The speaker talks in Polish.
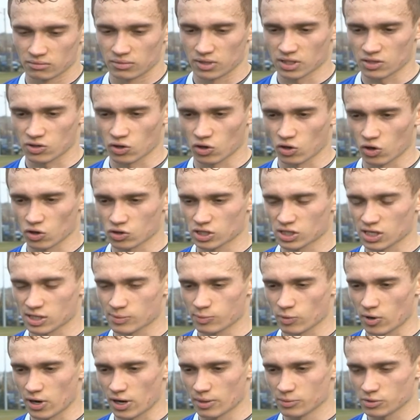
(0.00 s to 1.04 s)
jest to groźny
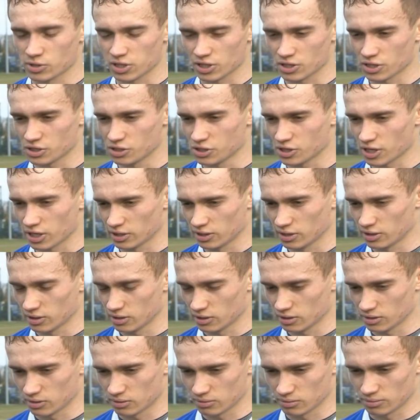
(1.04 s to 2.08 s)
zespół, ale myślę, że dzisiaj,
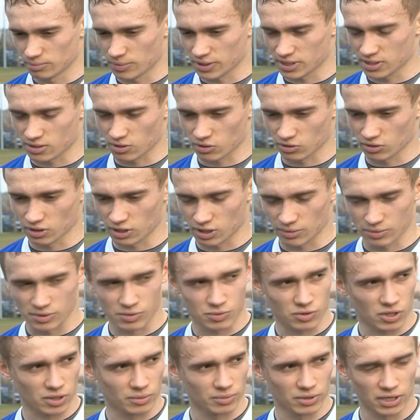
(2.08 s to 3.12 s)
gdy bezstronny kibic
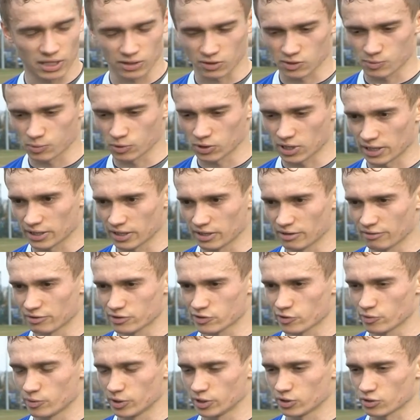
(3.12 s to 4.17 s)
przyszedłby na to spotkanie, nie
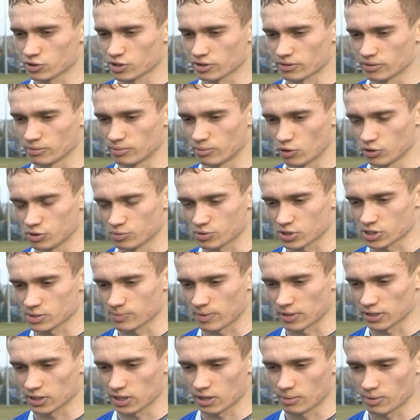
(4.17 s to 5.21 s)
wiedziałby kto się broni przed
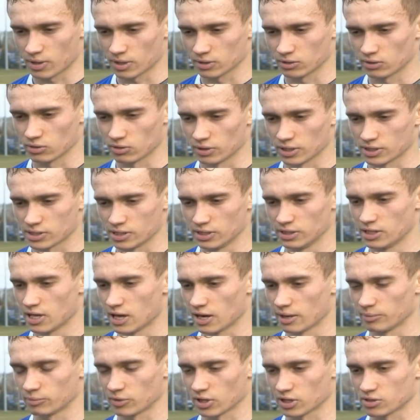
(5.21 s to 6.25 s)
spadkiem, a kto jest
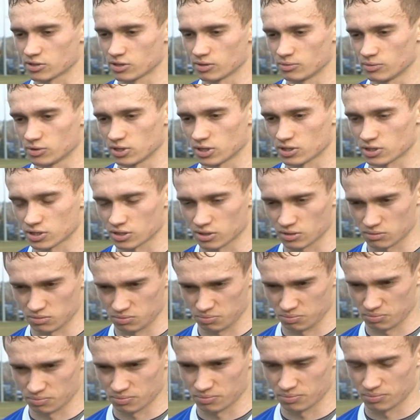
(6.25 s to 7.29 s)
liderem, także myślę, że
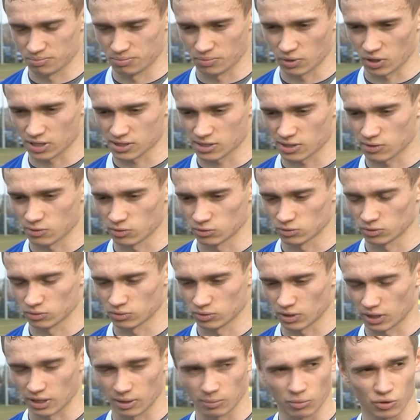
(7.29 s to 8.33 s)
pokazało to
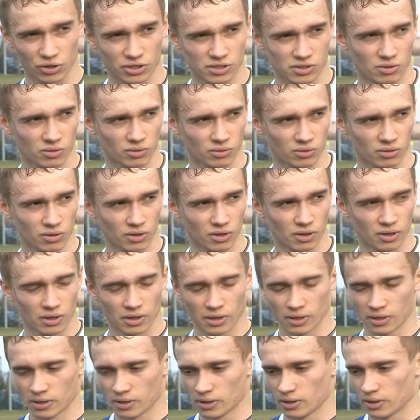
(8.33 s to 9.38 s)
tutaj na boisku.
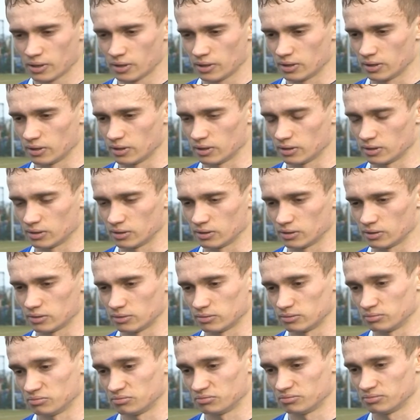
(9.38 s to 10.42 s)

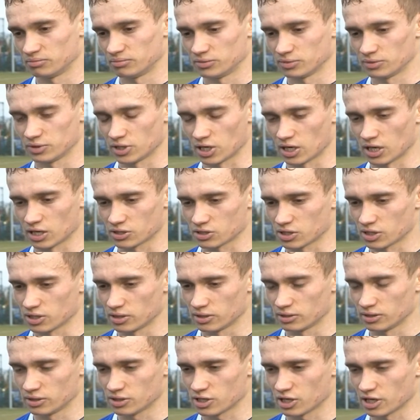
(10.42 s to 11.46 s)
Yy, że,
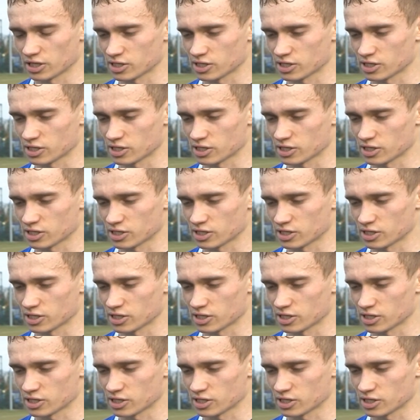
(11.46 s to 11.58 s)
nasze, że nie